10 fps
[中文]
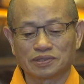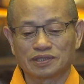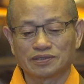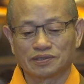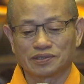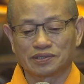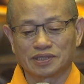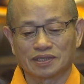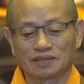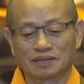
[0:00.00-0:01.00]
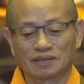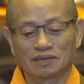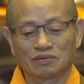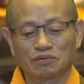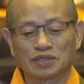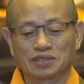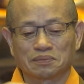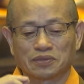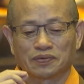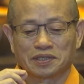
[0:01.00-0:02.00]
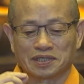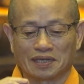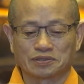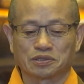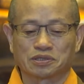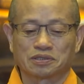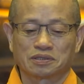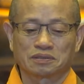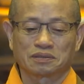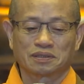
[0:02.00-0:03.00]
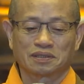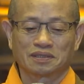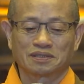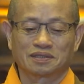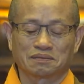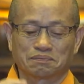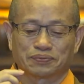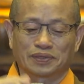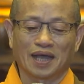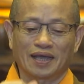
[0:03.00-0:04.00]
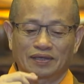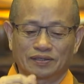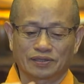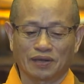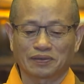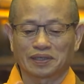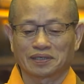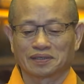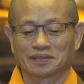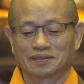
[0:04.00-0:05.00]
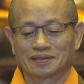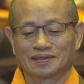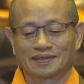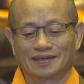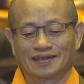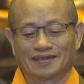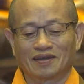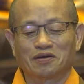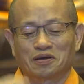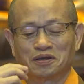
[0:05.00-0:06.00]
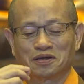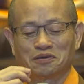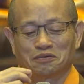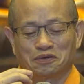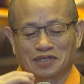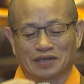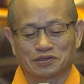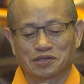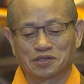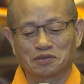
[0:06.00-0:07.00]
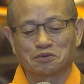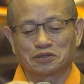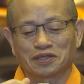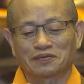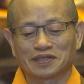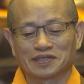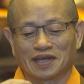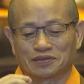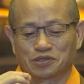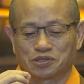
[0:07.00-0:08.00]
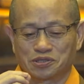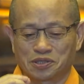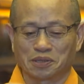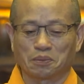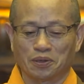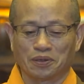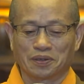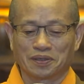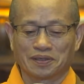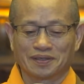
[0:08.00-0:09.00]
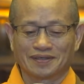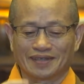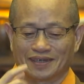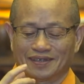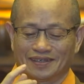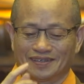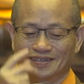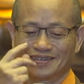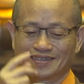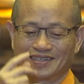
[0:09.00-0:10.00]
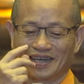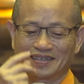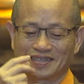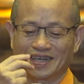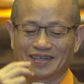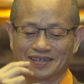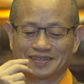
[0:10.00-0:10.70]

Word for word: 西的时间，为什么会想吃？这个不太合道理。然后我想吃，我到底想吃什么？那你想一下，